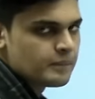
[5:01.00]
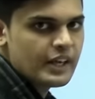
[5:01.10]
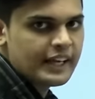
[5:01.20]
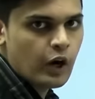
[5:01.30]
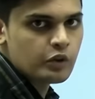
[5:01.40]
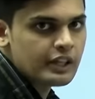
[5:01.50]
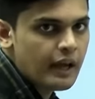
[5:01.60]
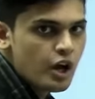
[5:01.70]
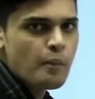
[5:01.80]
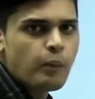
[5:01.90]
ये क्या होती है
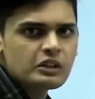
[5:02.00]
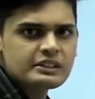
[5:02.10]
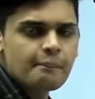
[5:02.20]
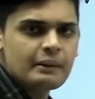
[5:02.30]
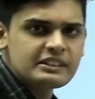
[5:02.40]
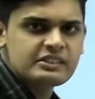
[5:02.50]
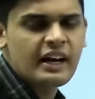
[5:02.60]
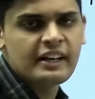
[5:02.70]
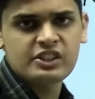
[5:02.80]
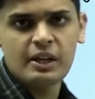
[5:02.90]
बहुत सिंपल सी
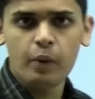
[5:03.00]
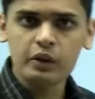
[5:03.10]
स्ट्रैटेजी है बहुत